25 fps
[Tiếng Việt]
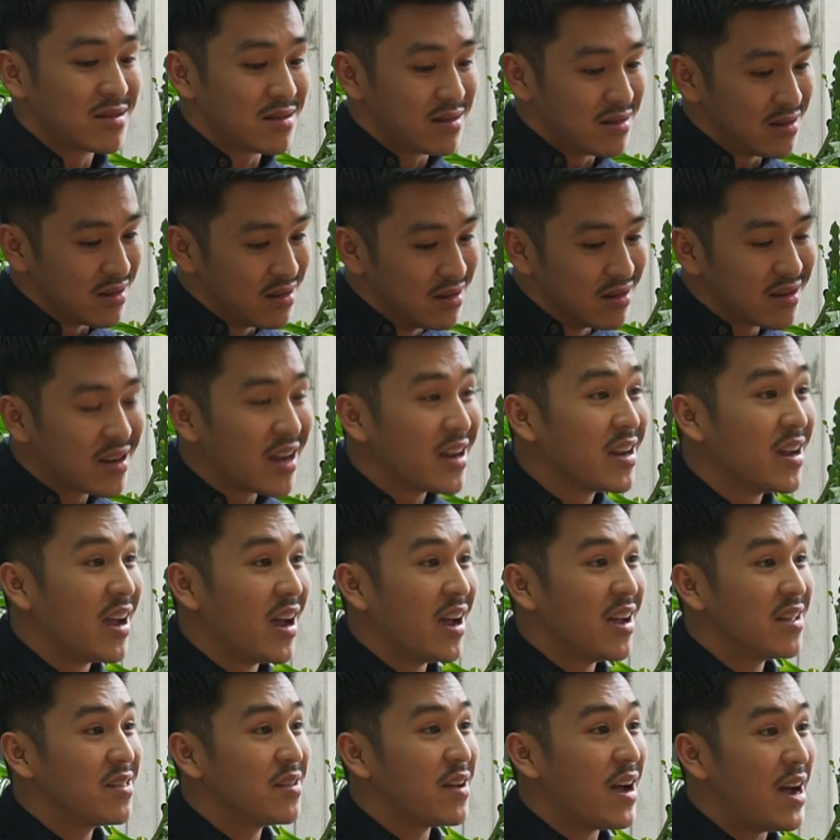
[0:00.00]
đưa cái
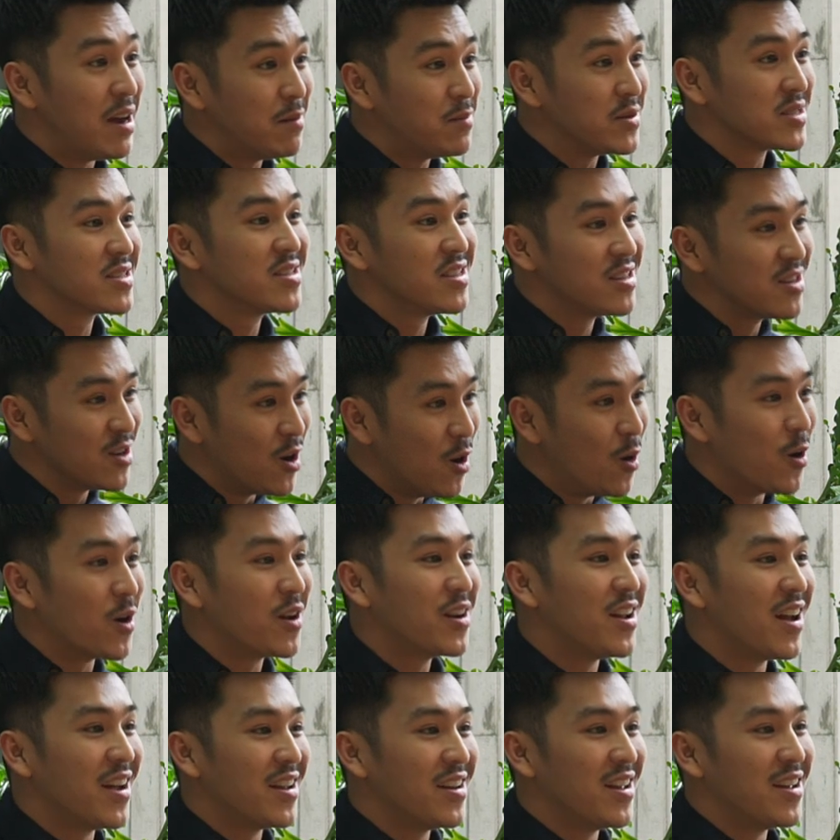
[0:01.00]
ghế nhà Harpersit ngồi
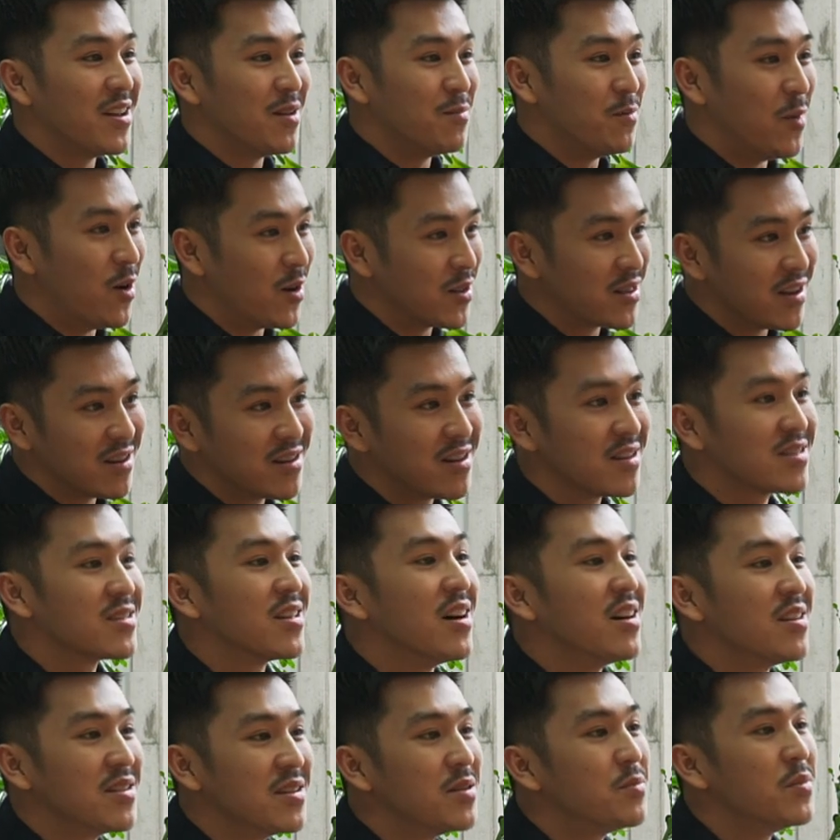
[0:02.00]
ở đây đây là mọi thứ nó
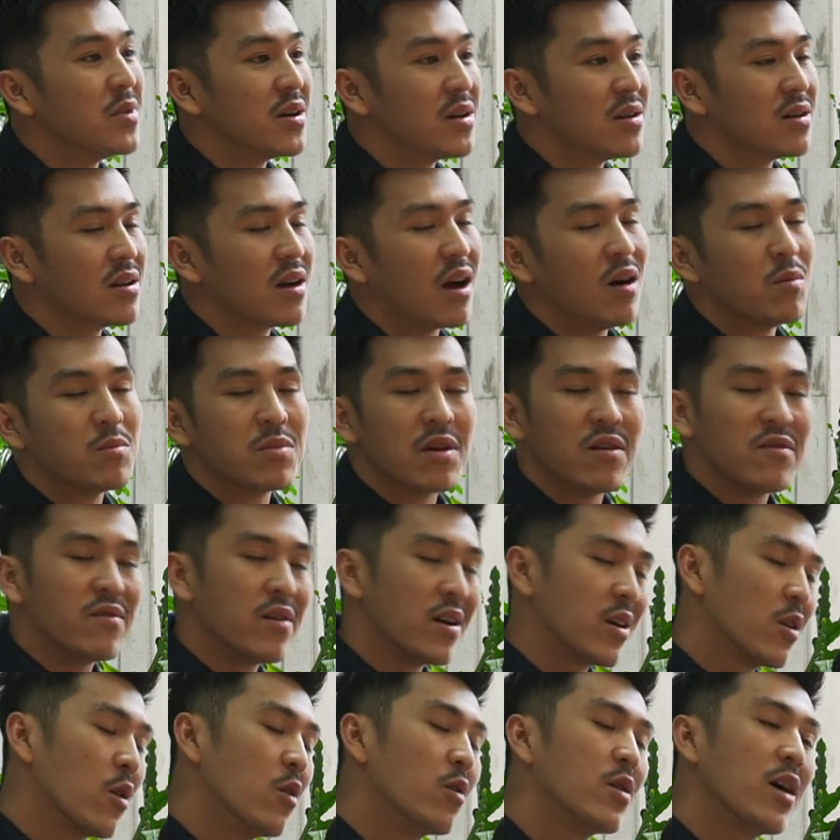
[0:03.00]
tới với mình không ừ. cần
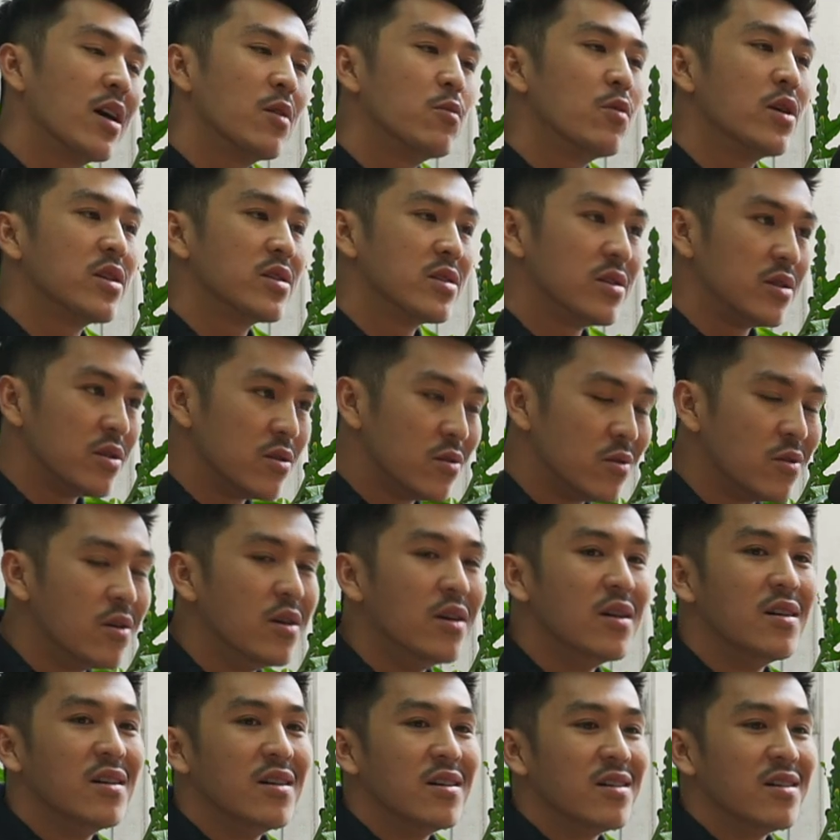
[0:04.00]
phải cố gắng quá nhiều ừ.